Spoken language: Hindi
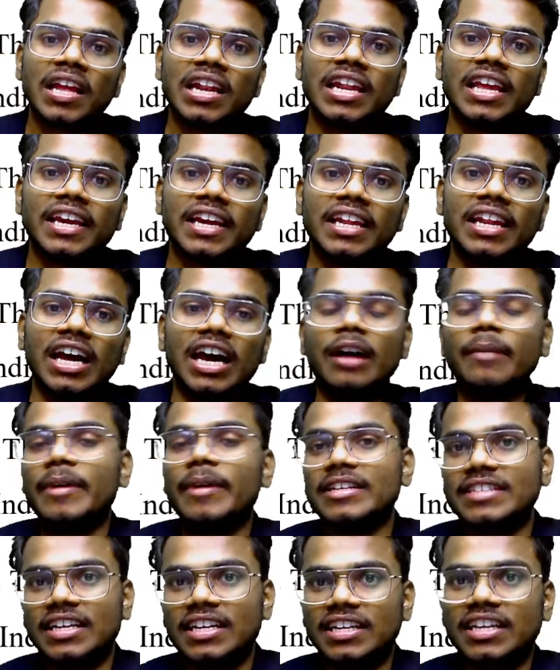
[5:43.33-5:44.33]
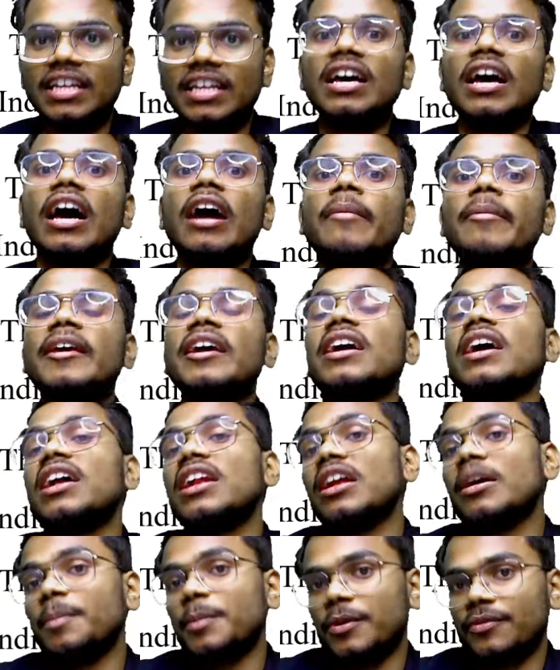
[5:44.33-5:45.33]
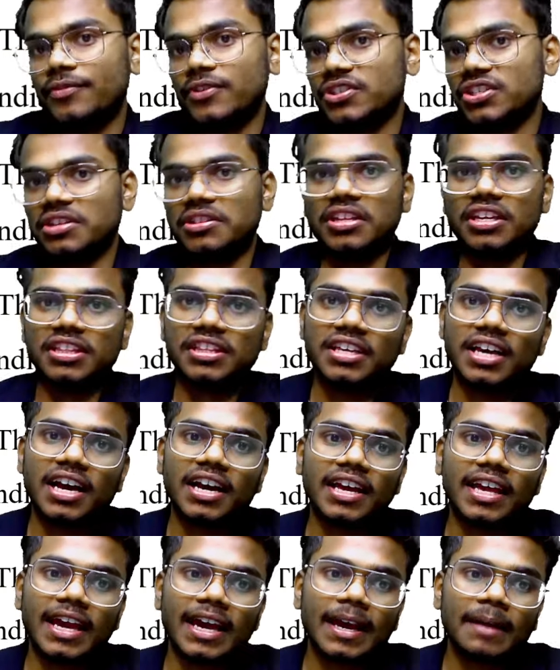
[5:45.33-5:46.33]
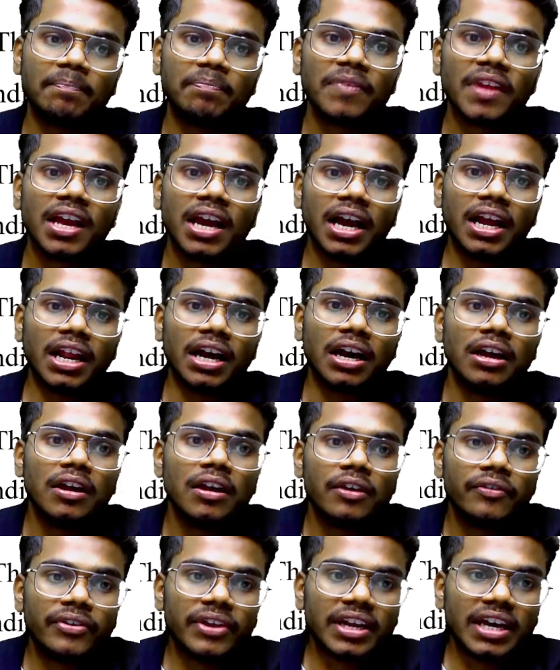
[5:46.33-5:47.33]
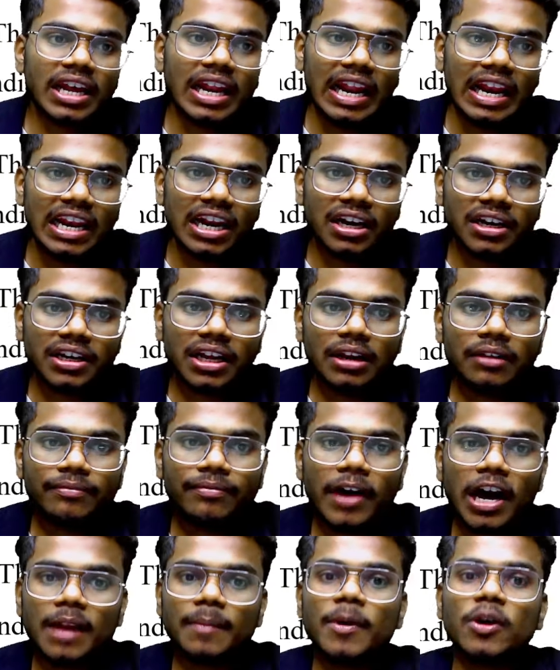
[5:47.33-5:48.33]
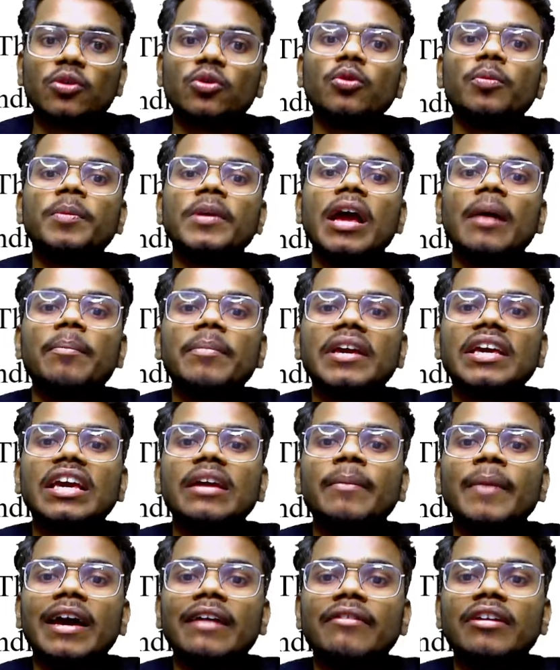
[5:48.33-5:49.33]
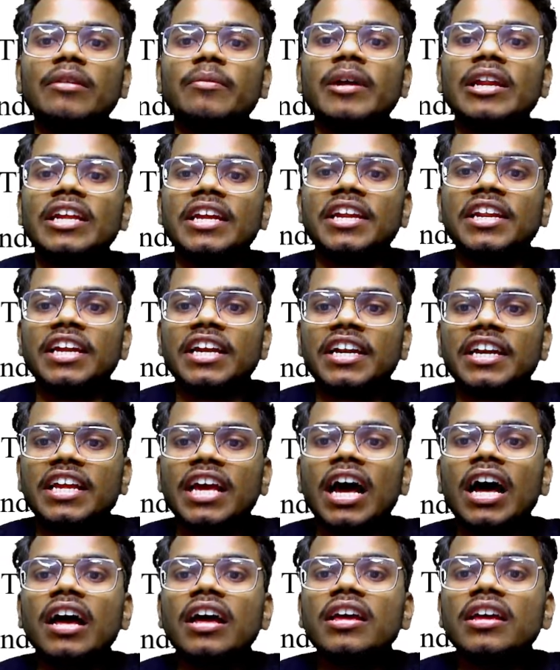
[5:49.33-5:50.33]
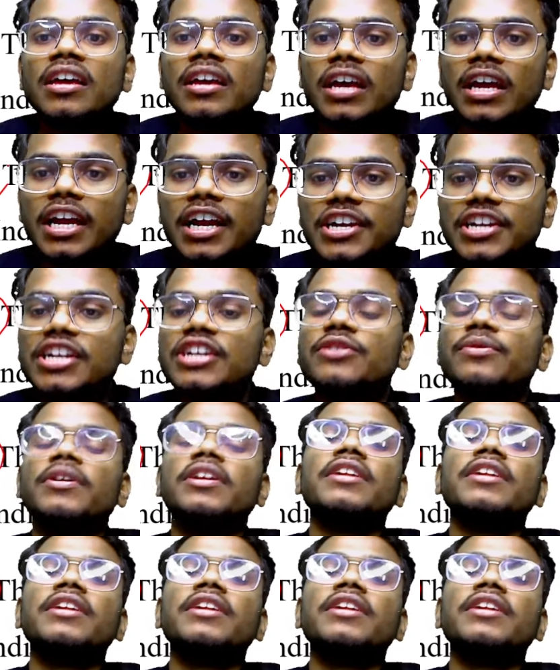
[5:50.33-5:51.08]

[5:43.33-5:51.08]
लेकिन अब ऐसा नहीं है ना अब एक अलग प्रोफेशन दे दिया गया है है ना फिर कह रहा है लंडन फार्माकोपिया बिकेम अवेलेबल इन इंडिया एटीन